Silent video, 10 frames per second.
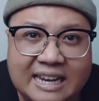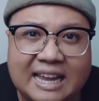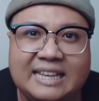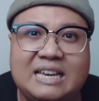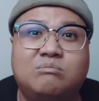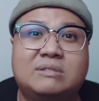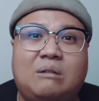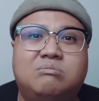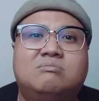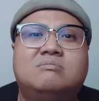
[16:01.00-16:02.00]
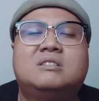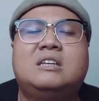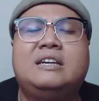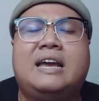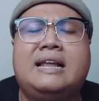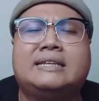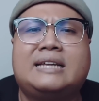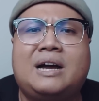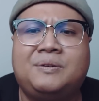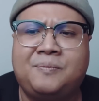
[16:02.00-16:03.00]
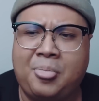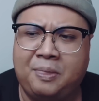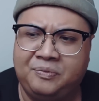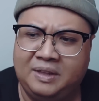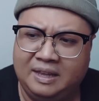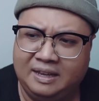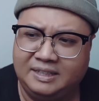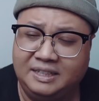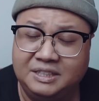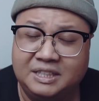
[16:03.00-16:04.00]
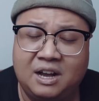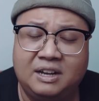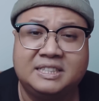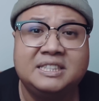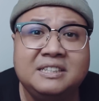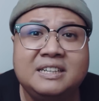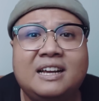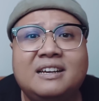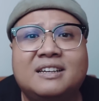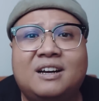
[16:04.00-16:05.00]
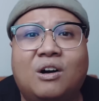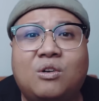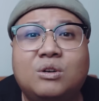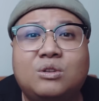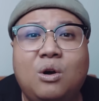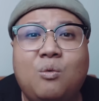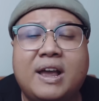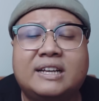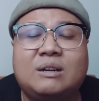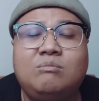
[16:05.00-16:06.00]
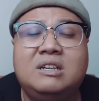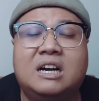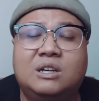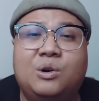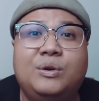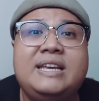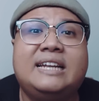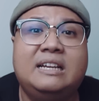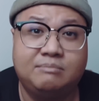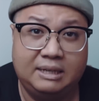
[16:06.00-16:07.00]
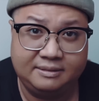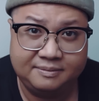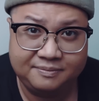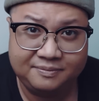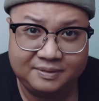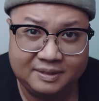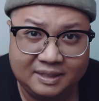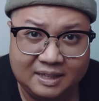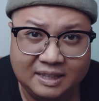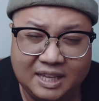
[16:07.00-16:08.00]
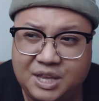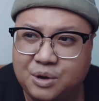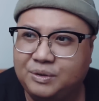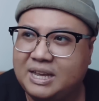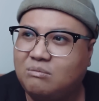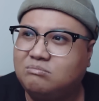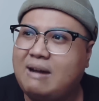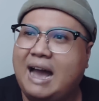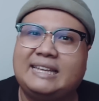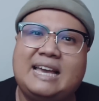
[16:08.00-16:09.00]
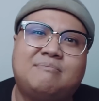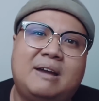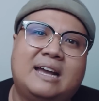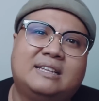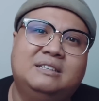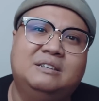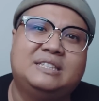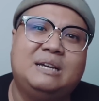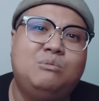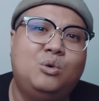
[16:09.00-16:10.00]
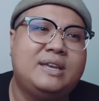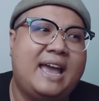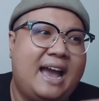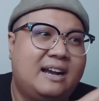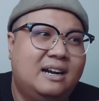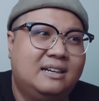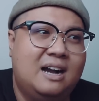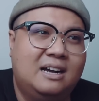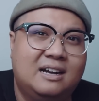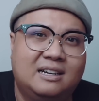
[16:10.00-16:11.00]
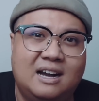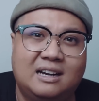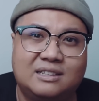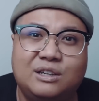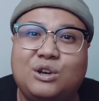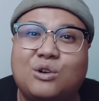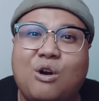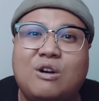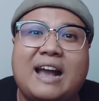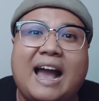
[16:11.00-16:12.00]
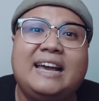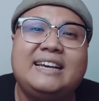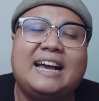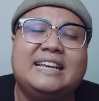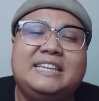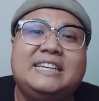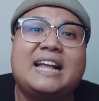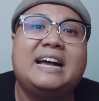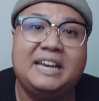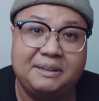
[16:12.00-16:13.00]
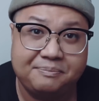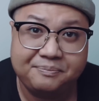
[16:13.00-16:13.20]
là dòng tộc tức nghĩa là sao những người hồi xưa đó họ có cái thói quen sống gần gũi gia đình mình thí dụ như ông bà cha mẹ thường sẽ mua nhà gần gần gần gần đó cho con cái khai chi tán nghiệp